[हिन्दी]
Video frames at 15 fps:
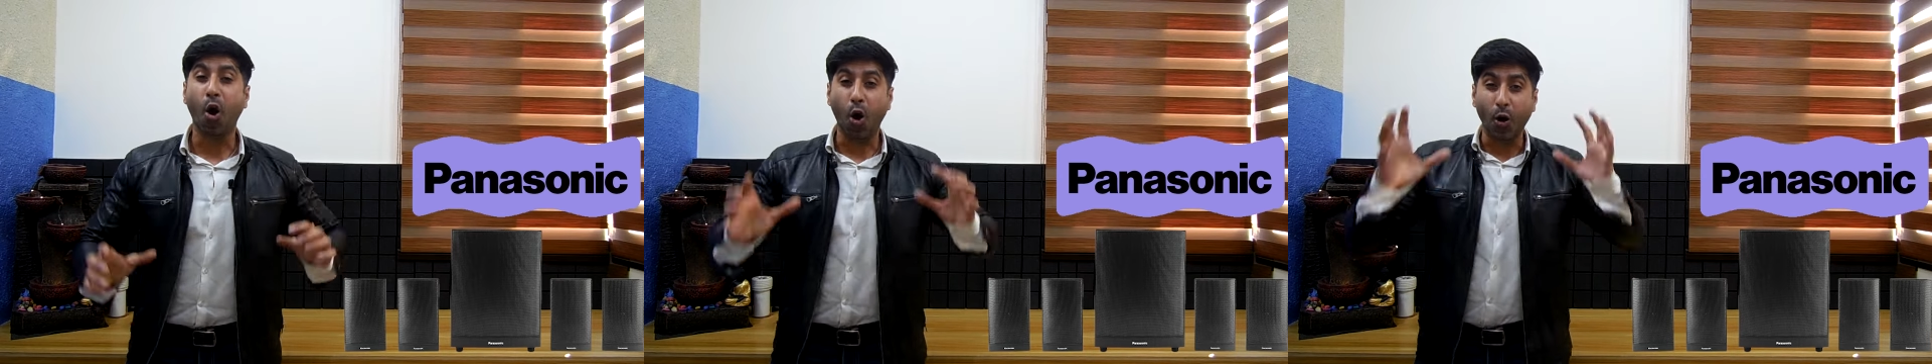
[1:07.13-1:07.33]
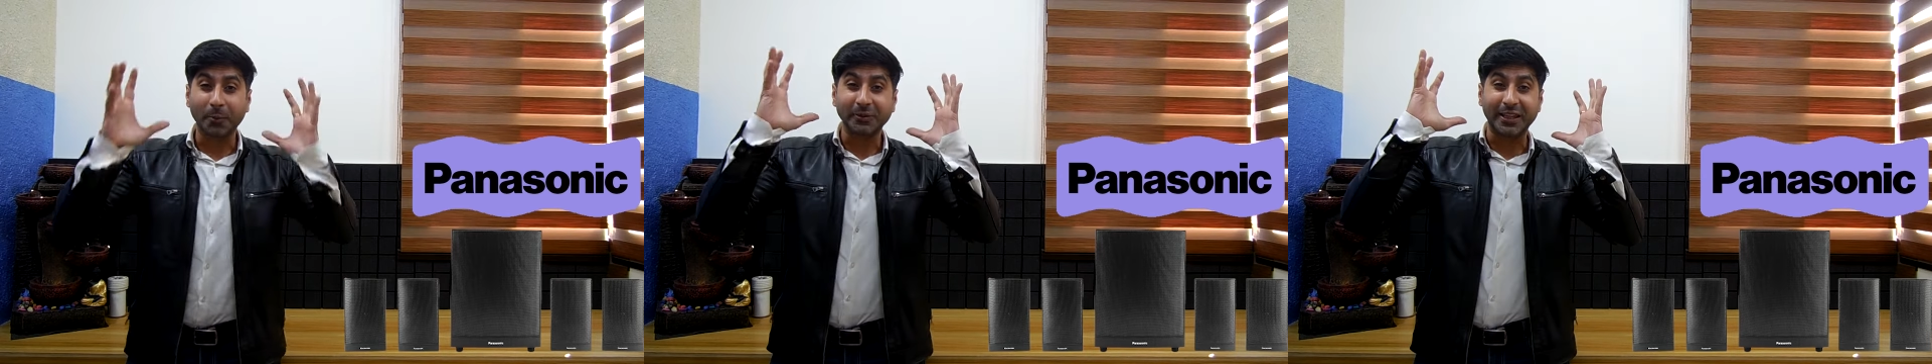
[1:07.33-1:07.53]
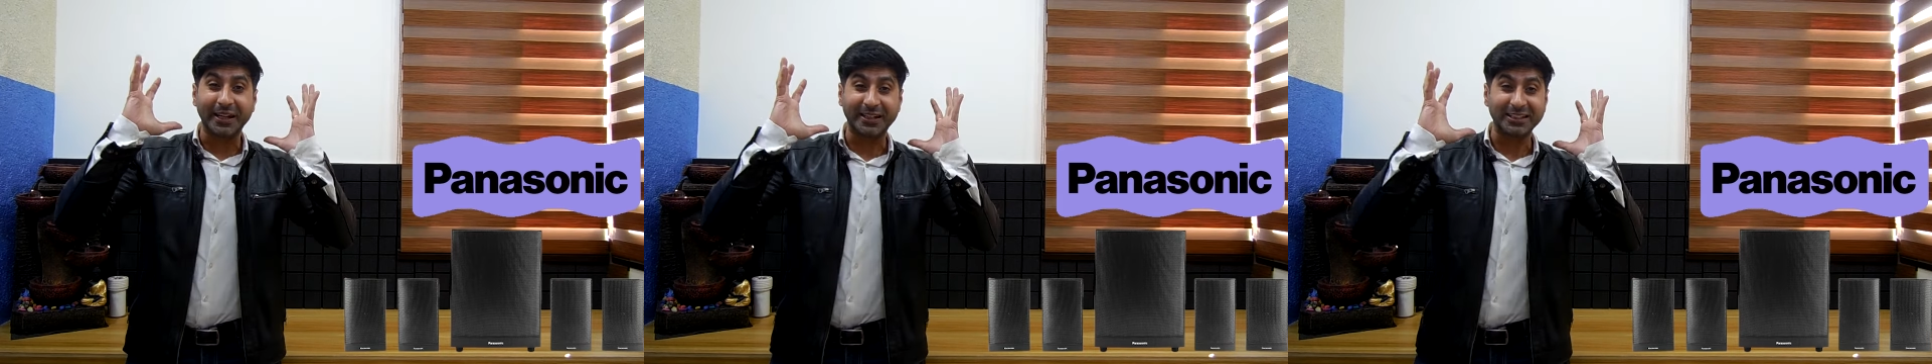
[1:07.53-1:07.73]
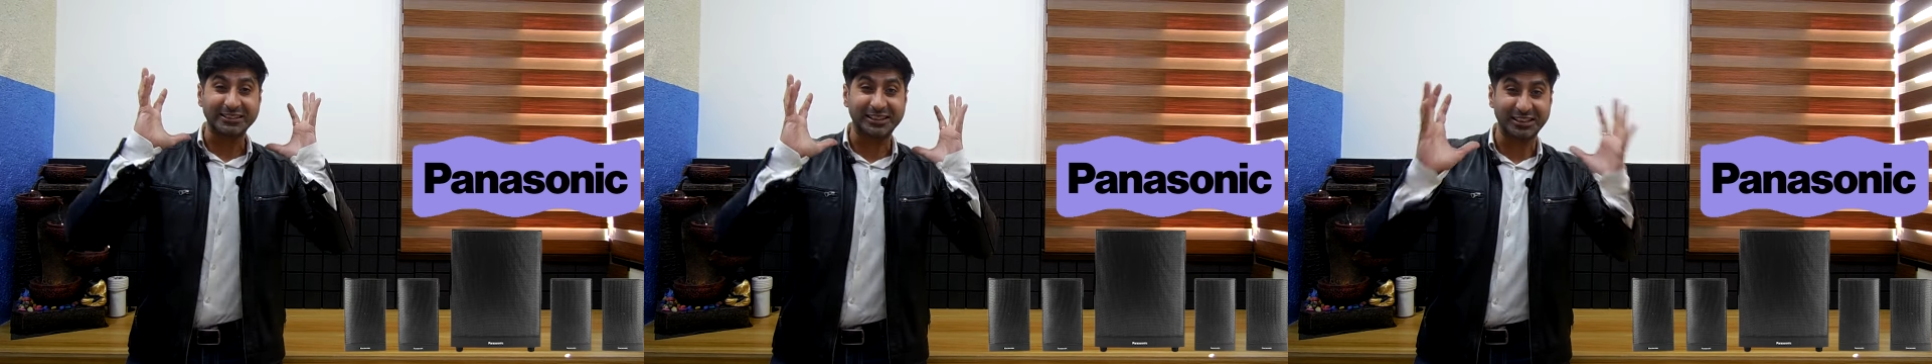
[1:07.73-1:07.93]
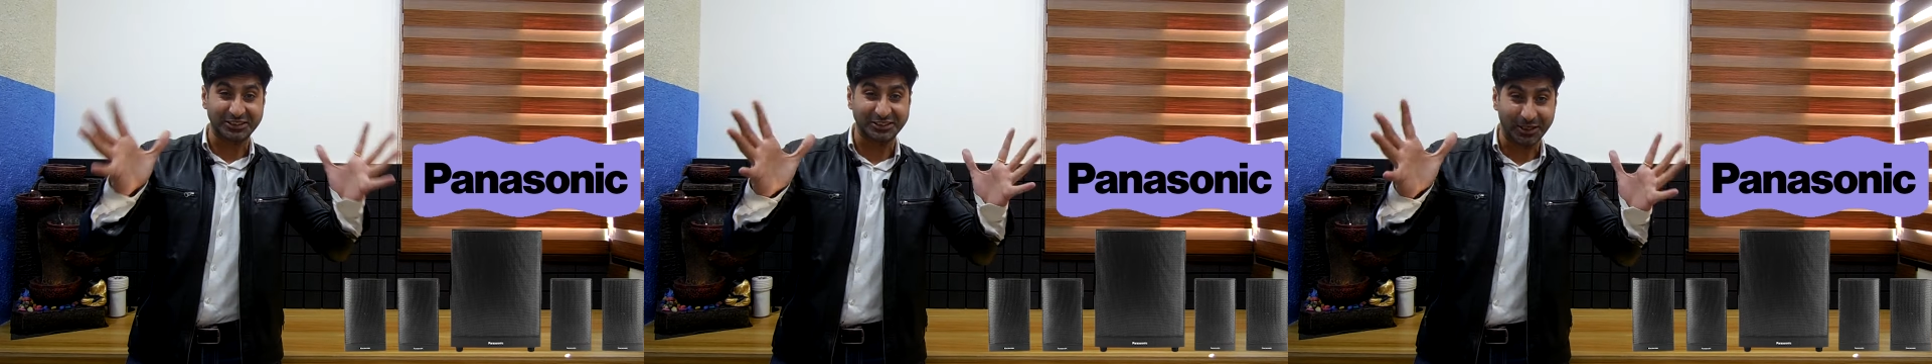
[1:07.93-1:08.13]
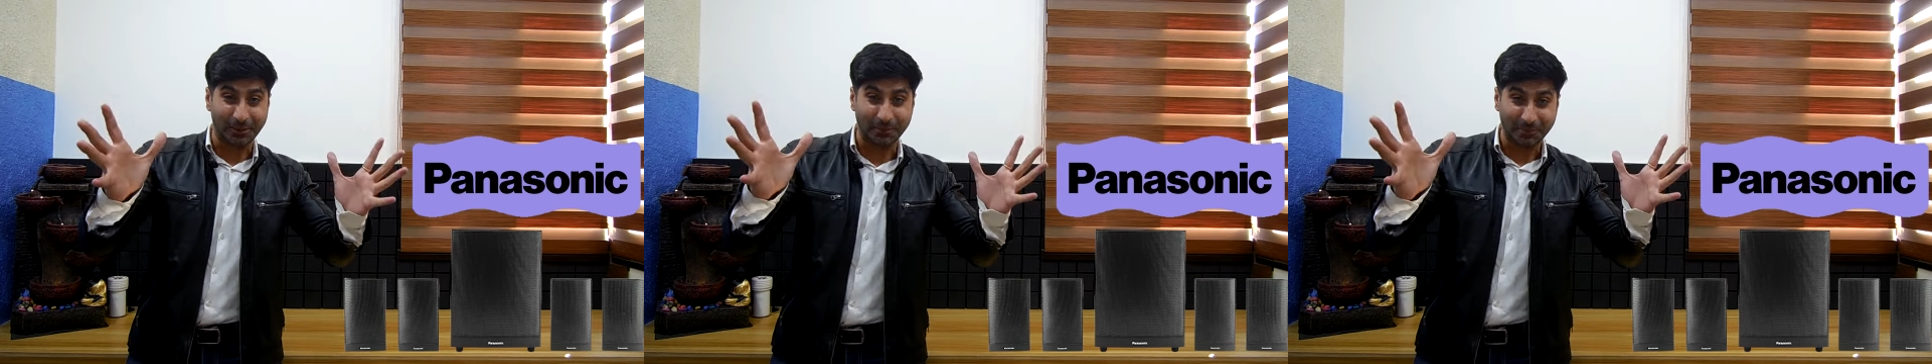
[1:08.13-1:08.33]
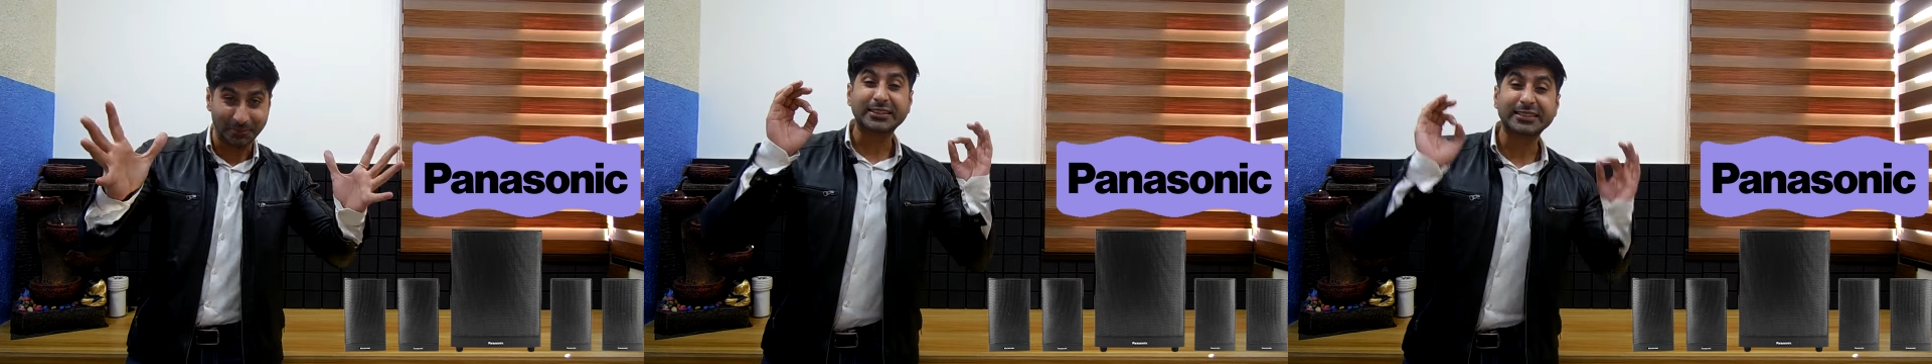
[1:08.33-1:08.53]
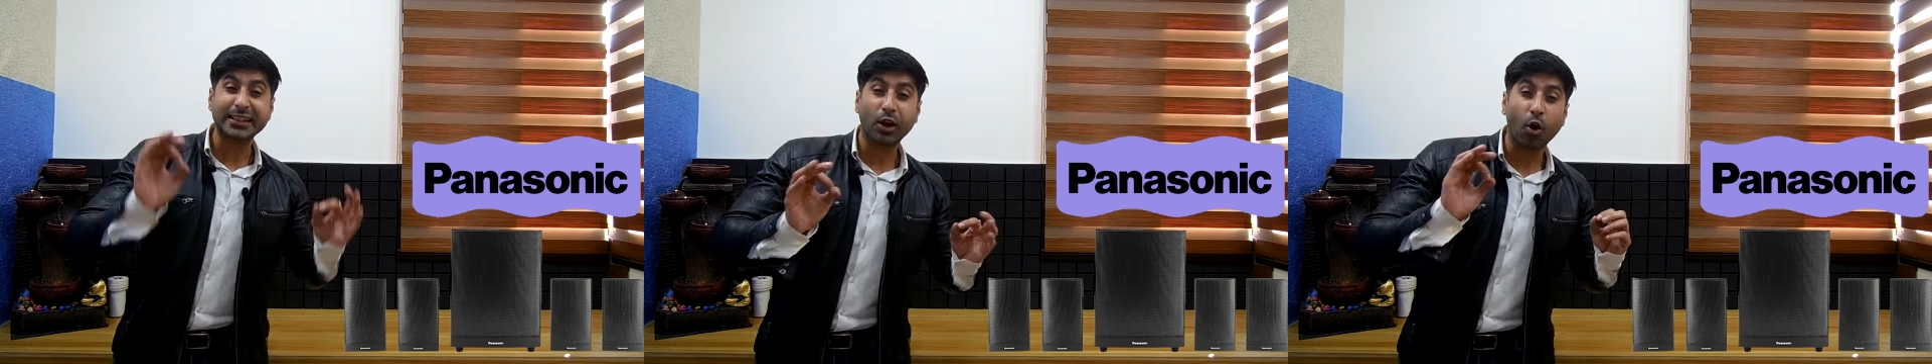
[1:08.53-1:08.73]
होम थिएटर सिस्टम
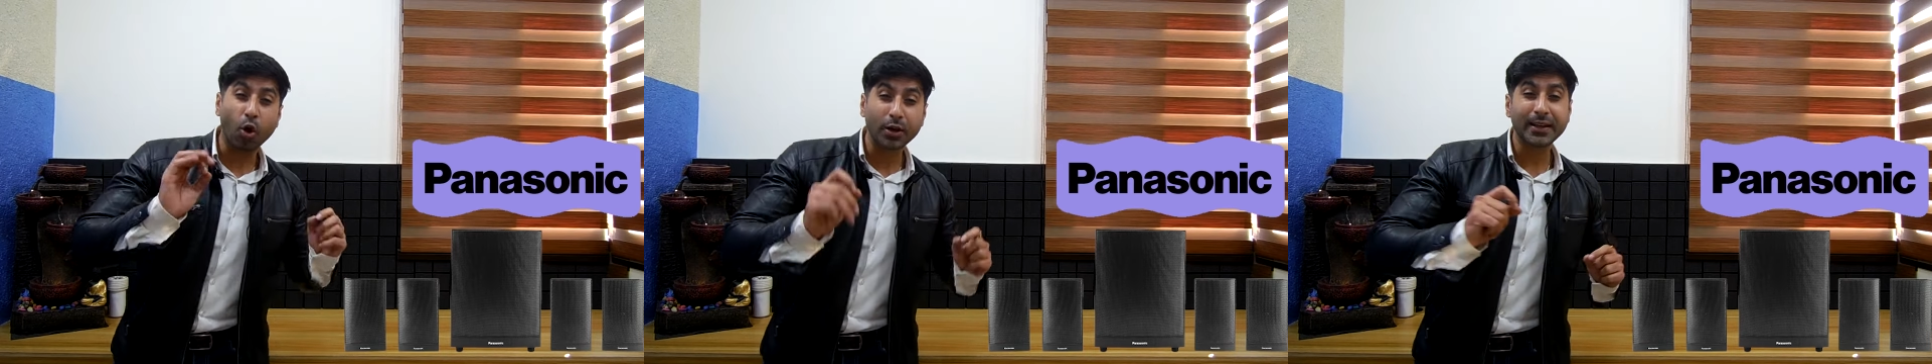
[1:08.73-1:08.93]
और इसकी